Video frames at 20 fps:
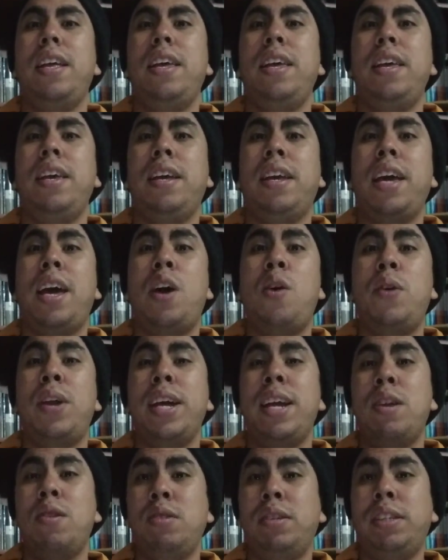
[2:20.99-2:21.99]
y que
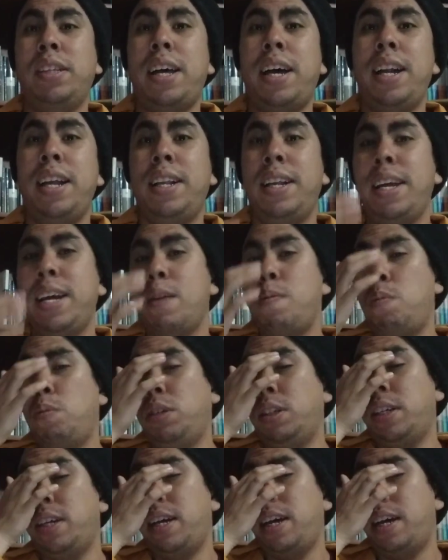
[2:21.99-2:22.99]
ahora ya no está, le traía
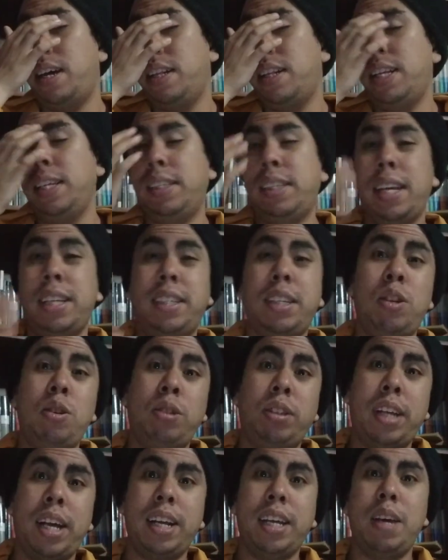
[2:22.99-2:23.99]
mucha tristeza y
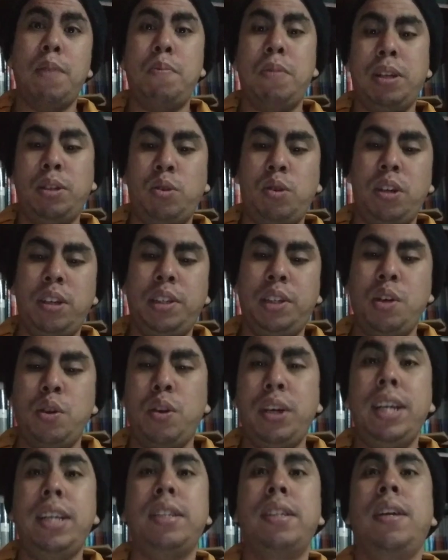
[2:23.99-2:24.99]
nostalgia, por eso
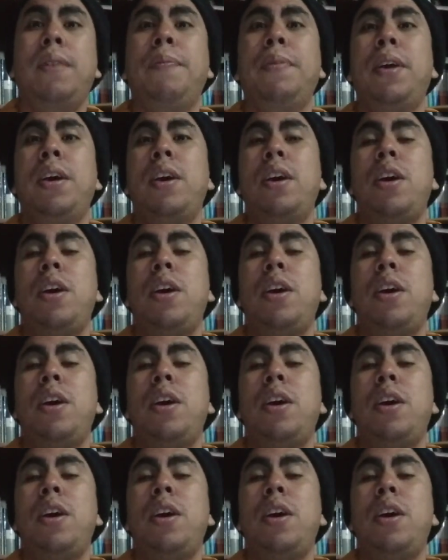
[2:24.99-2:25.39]
decidió irse.